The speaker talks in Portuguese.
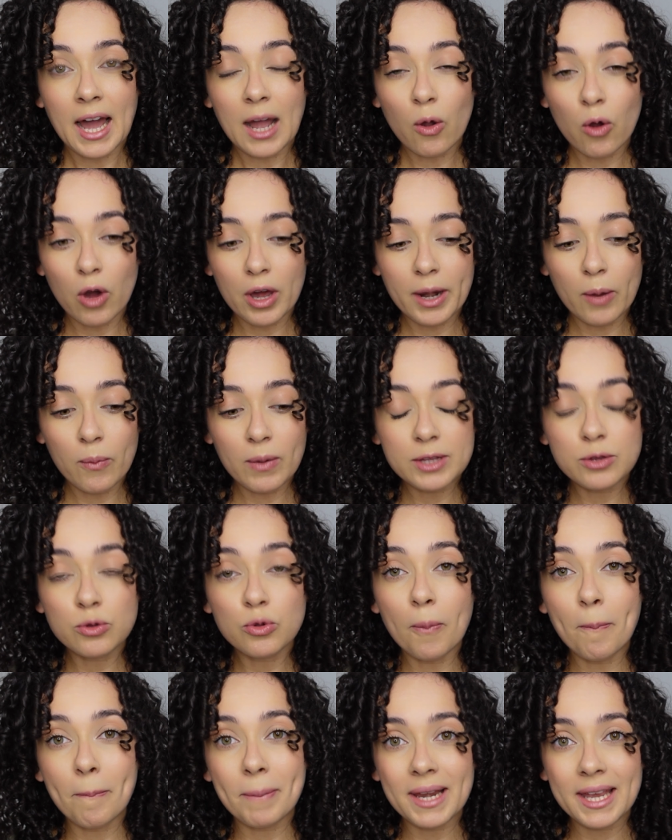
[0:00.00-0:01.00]
Agora uma
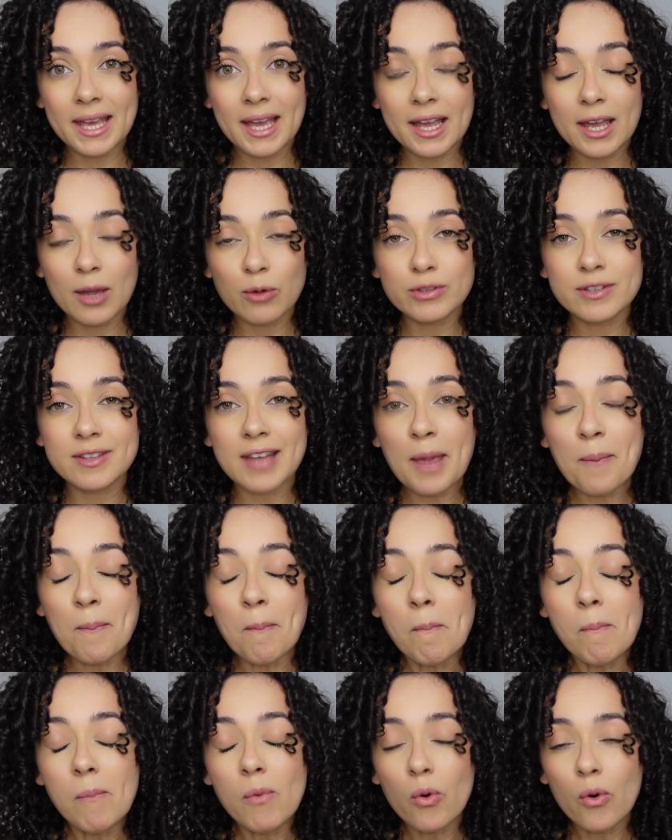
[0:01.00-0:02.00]
duplinha que eu usei
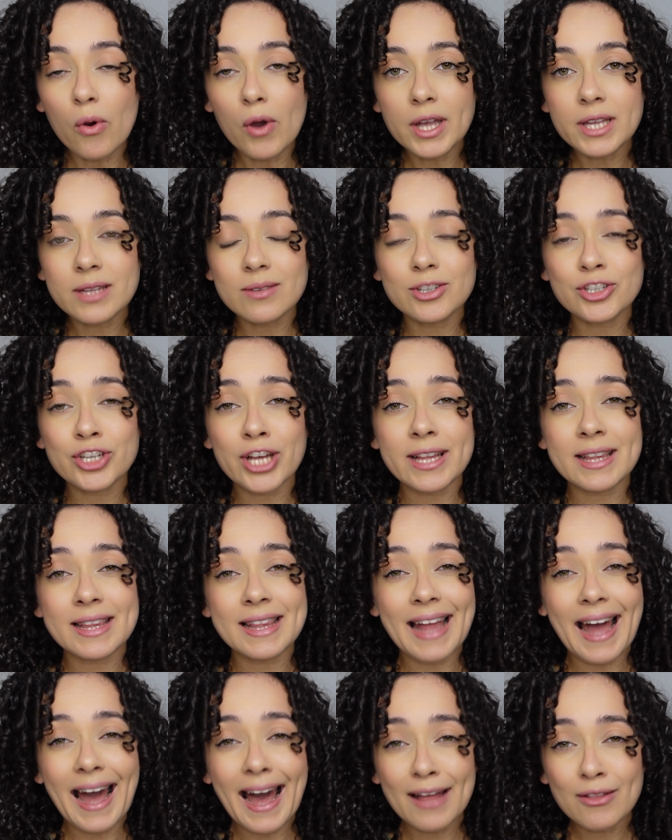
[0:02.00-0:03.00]
muito e já
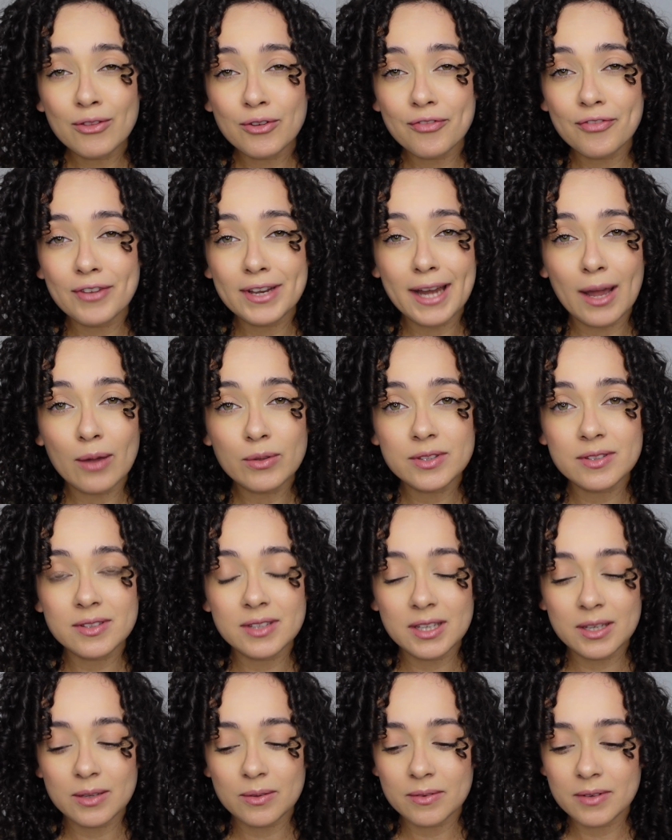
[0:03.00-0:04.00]
tá no
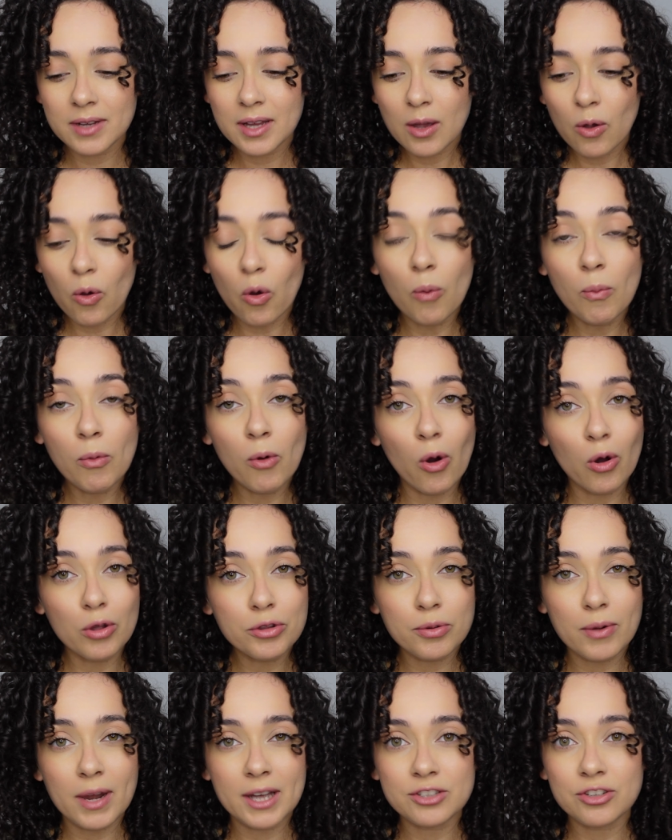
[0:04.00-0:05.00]
finalzinho, como
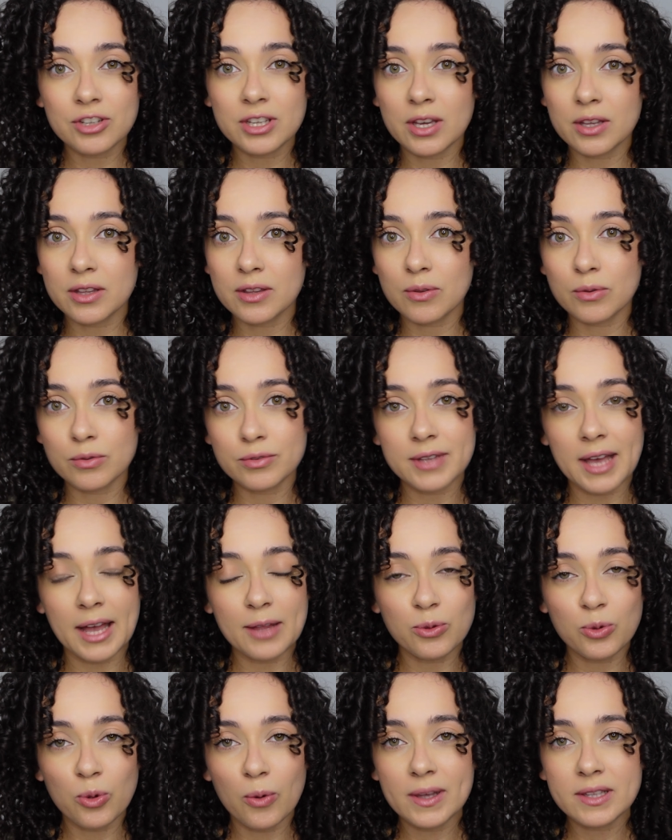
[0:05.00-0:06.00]
outro, acho que
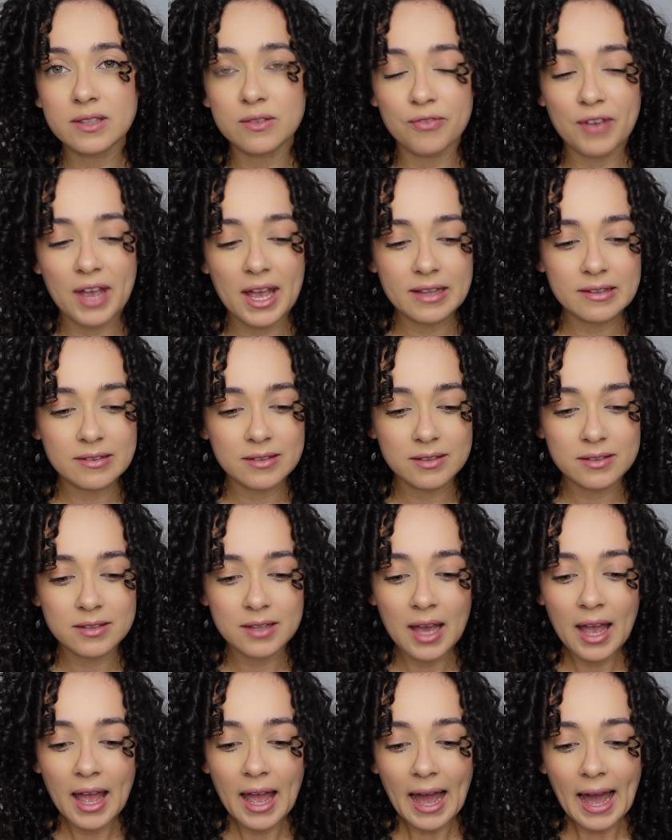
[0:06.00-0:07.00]
usar duas
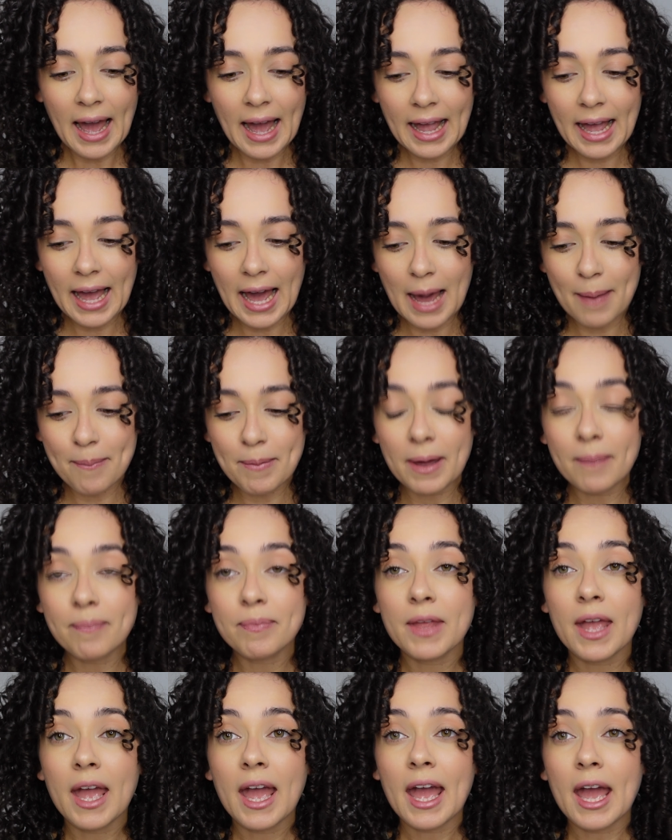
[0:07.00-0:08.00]
vezes
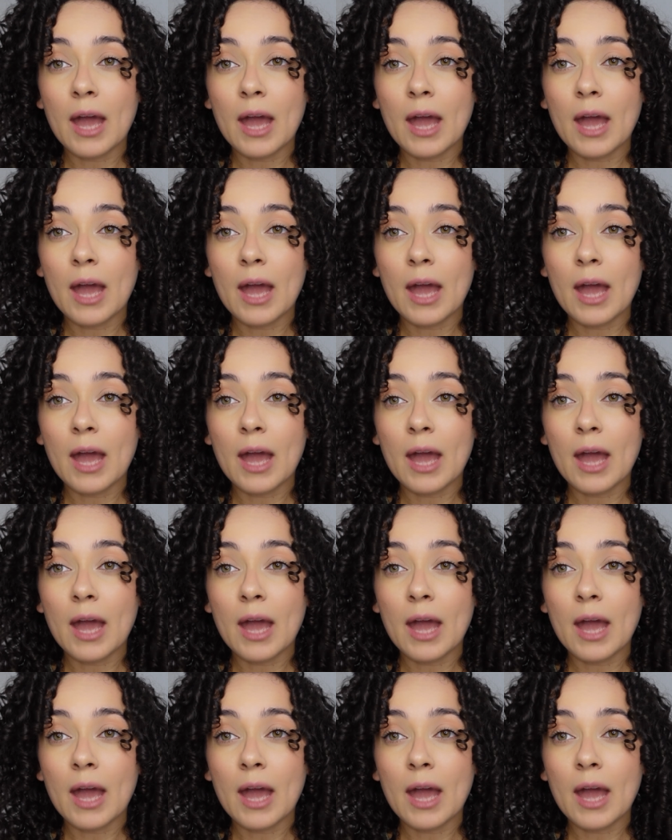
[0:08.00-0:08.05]
acaba.